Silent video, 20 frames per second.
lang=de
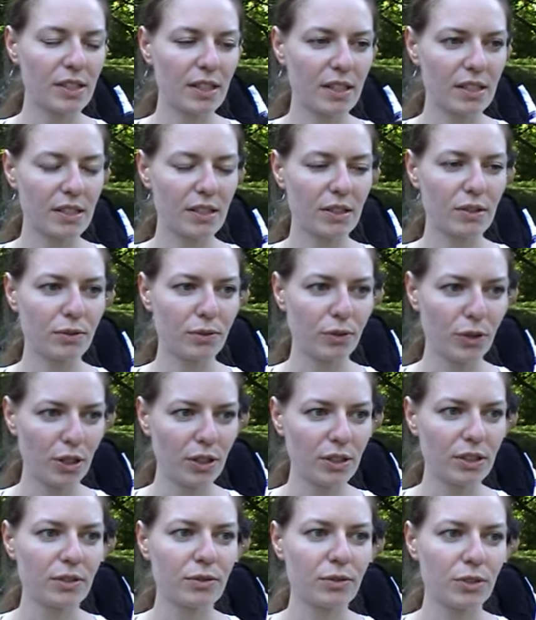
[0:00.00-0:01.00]
dass das
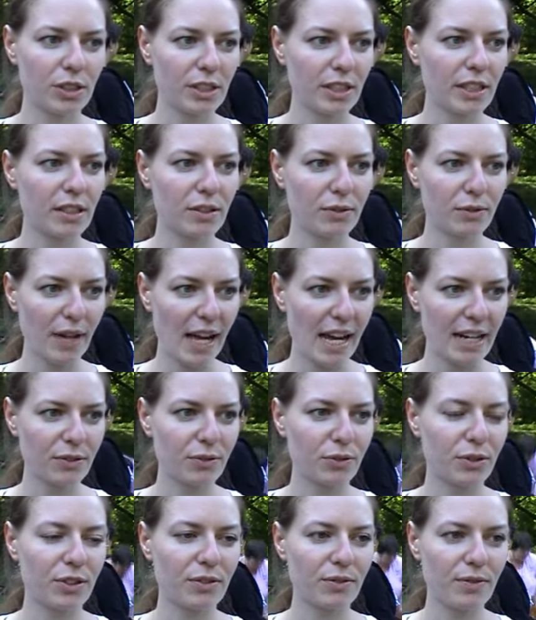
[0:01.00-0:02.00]
Volk wirklich gefragt
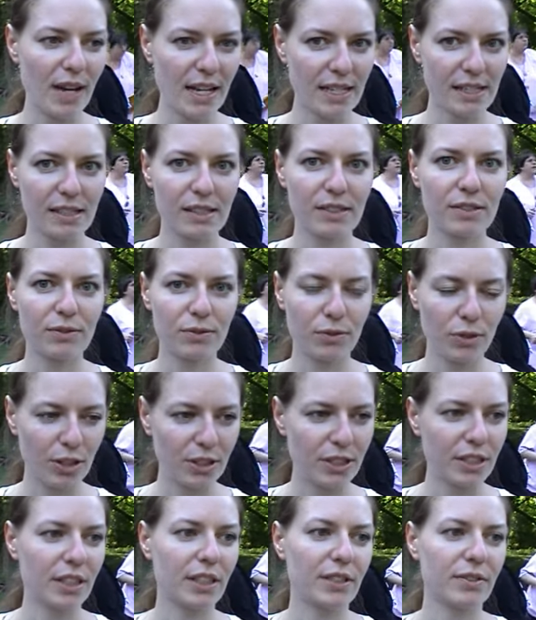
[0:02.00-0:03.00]
wird, was
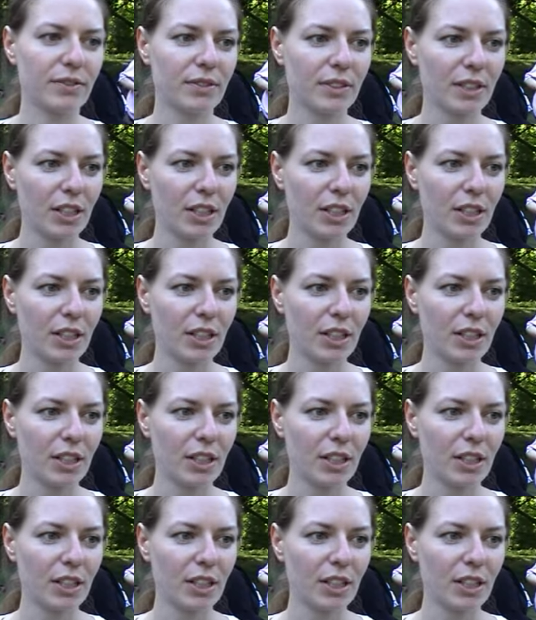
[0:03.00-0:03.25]
wollt ihr?